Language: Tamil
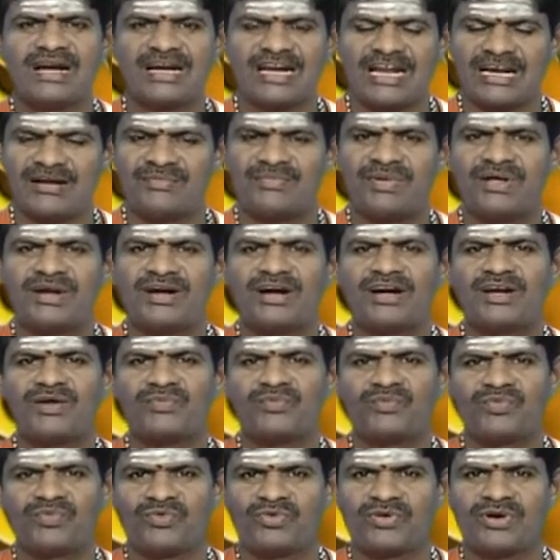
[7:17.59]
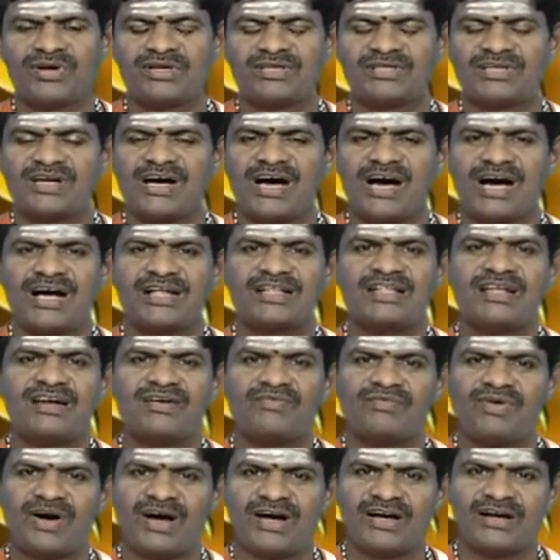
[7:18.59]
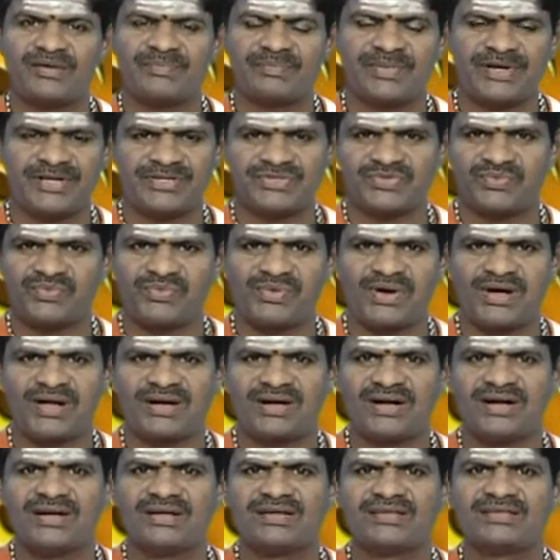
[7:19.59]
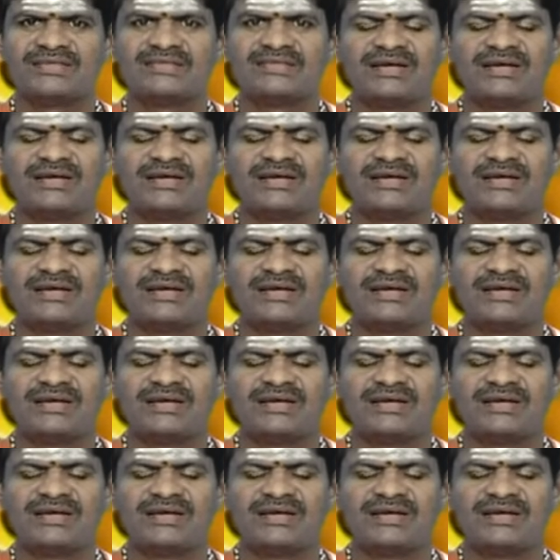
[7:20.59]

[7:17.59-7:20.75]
நண்பர்களும் உங்களுக்கு ஆதரவாக பேசுவார்கள்